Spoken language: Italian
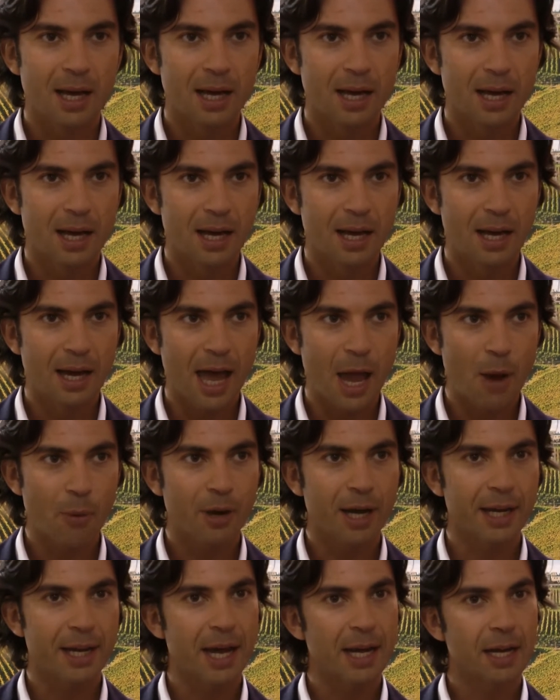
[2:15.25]
Uh, è
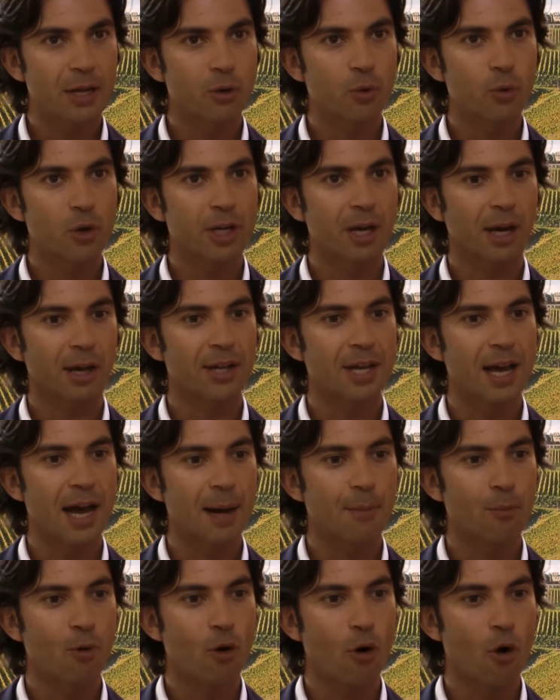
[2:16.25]
un canale in cui
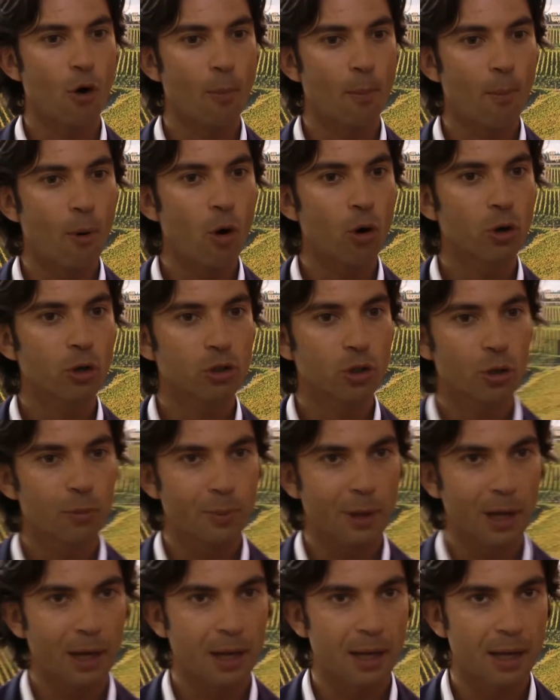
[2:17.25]
crediamo molto
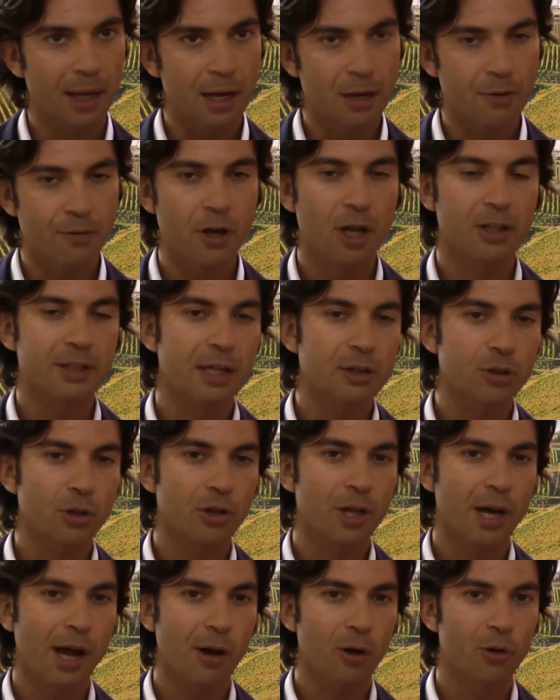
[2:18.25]
perché il vino ha
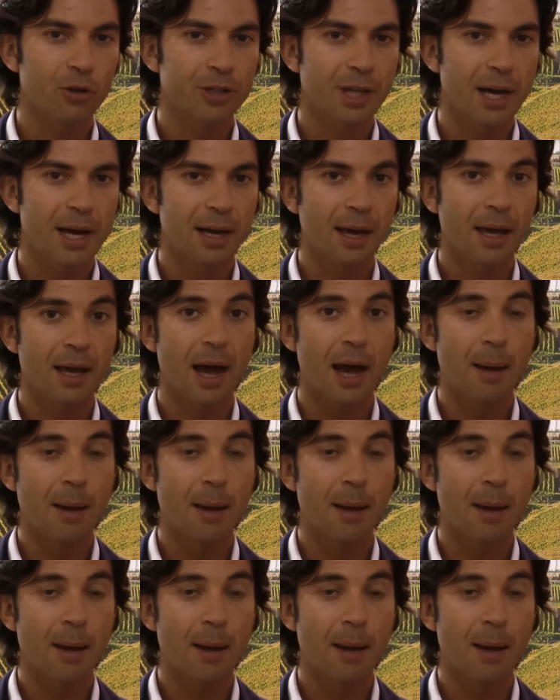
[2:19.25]
tanto da raccontare,